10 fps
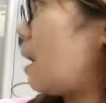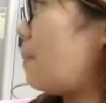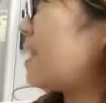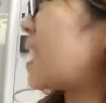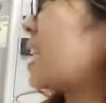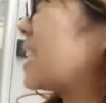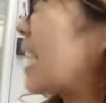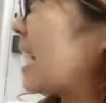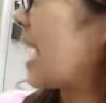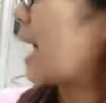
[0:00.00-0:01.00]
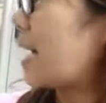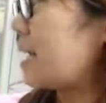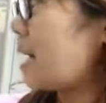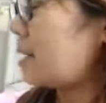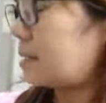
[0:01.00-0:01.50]
At hindi ka ng
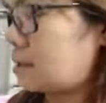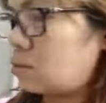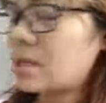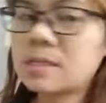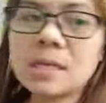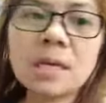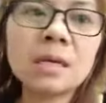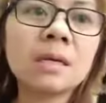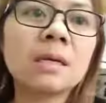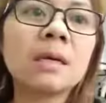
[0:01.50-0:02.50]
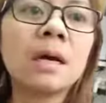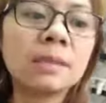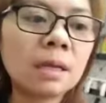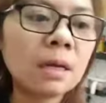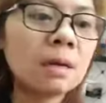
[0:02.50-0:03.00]
lagayan. O sa, sige.
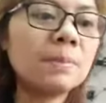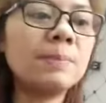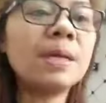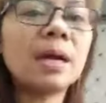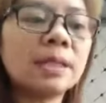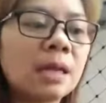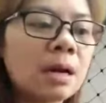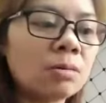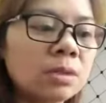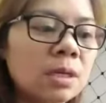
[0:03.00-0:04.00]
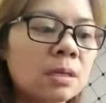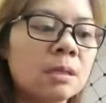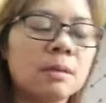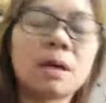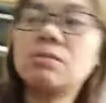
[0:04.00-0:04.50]
Sa bibigyan kita ng kaunti.
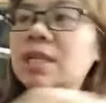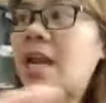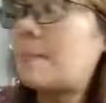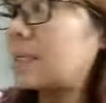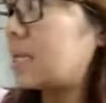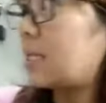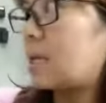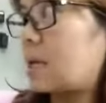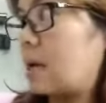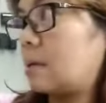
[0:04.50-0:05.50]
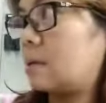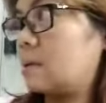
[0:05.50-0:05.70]
Kaunti lamang din eh, ha.